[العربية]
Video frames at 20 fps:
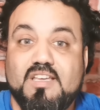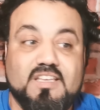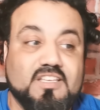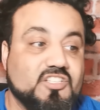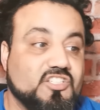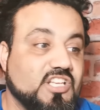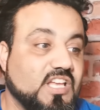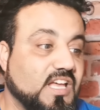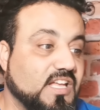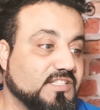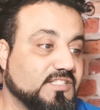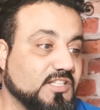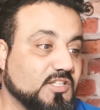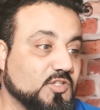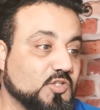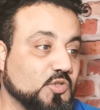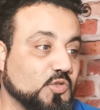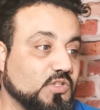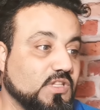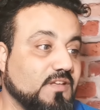شاءت
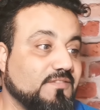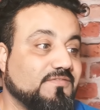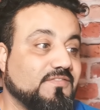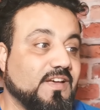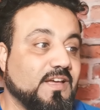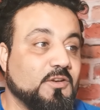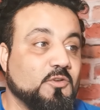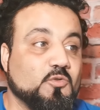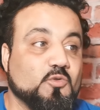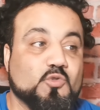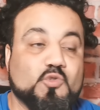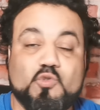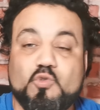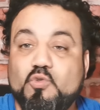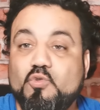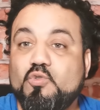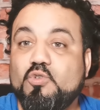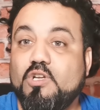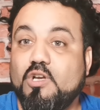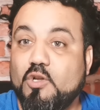الصدف انه
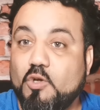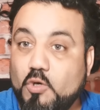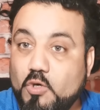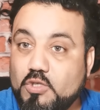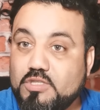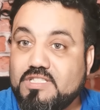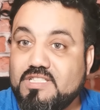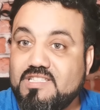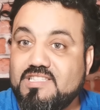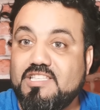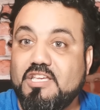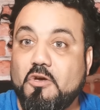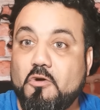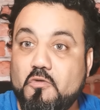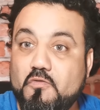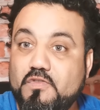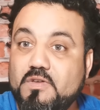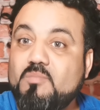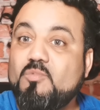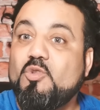تكون الاخت نتاعو
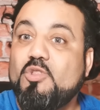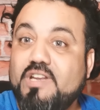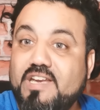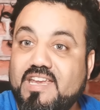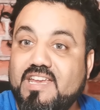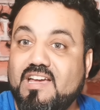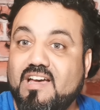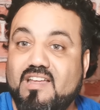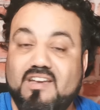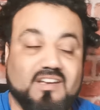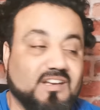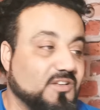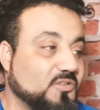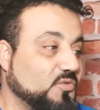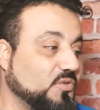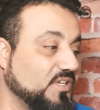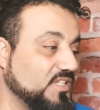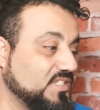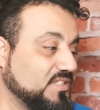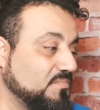في مونريال
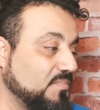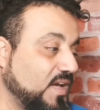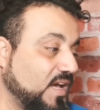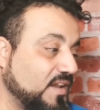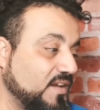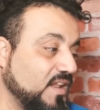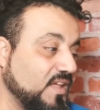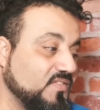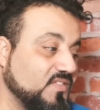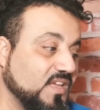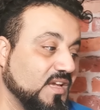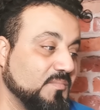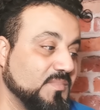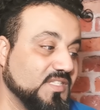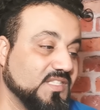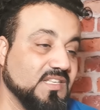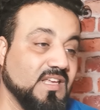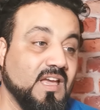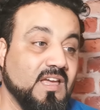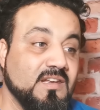واسمها ناديه
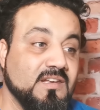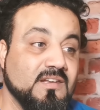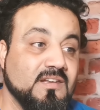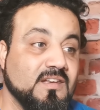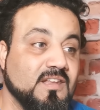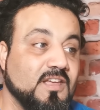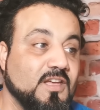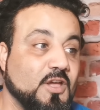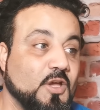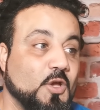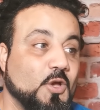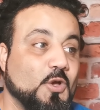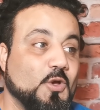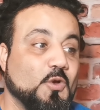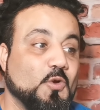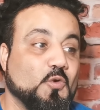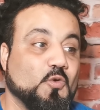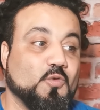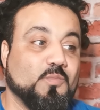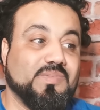مزيان
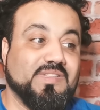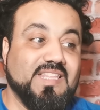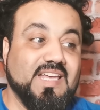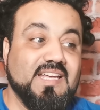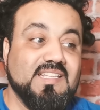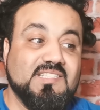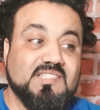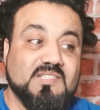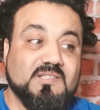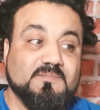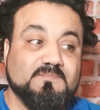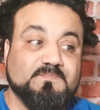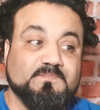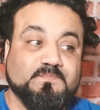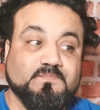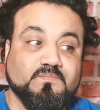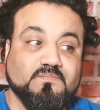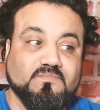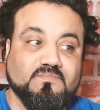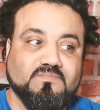وبدات
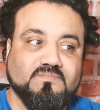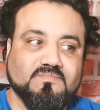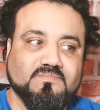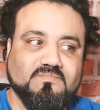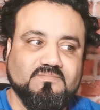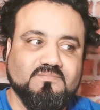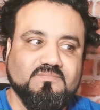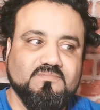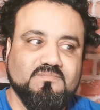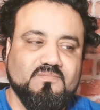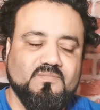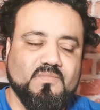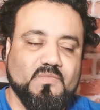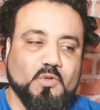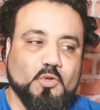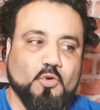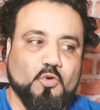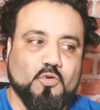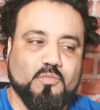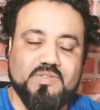
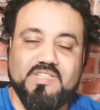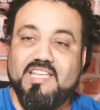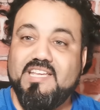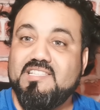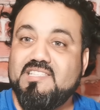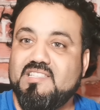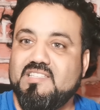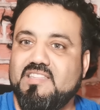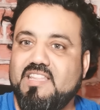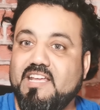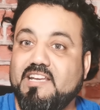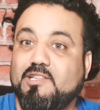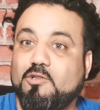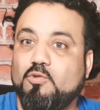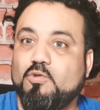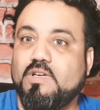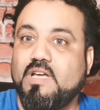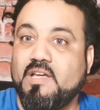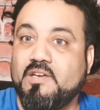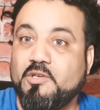وبدات دارت
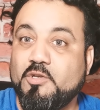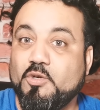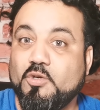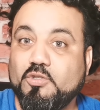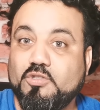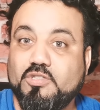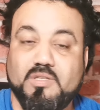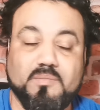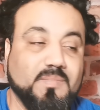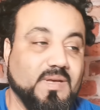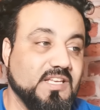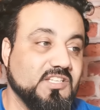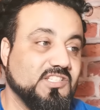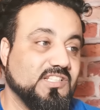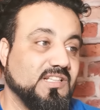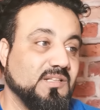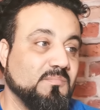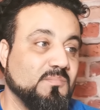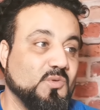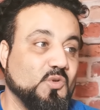له كانيوط باش
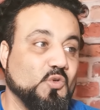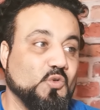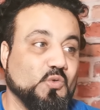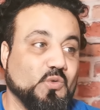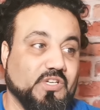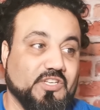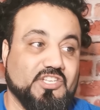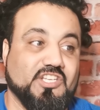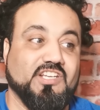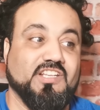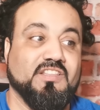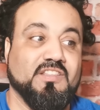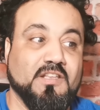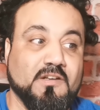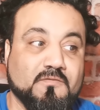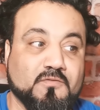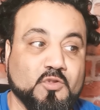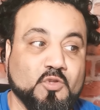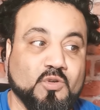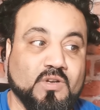تلملو عشرين
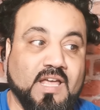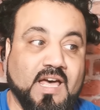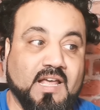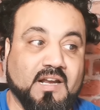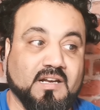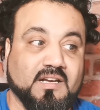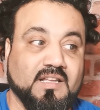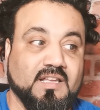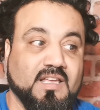الف دولار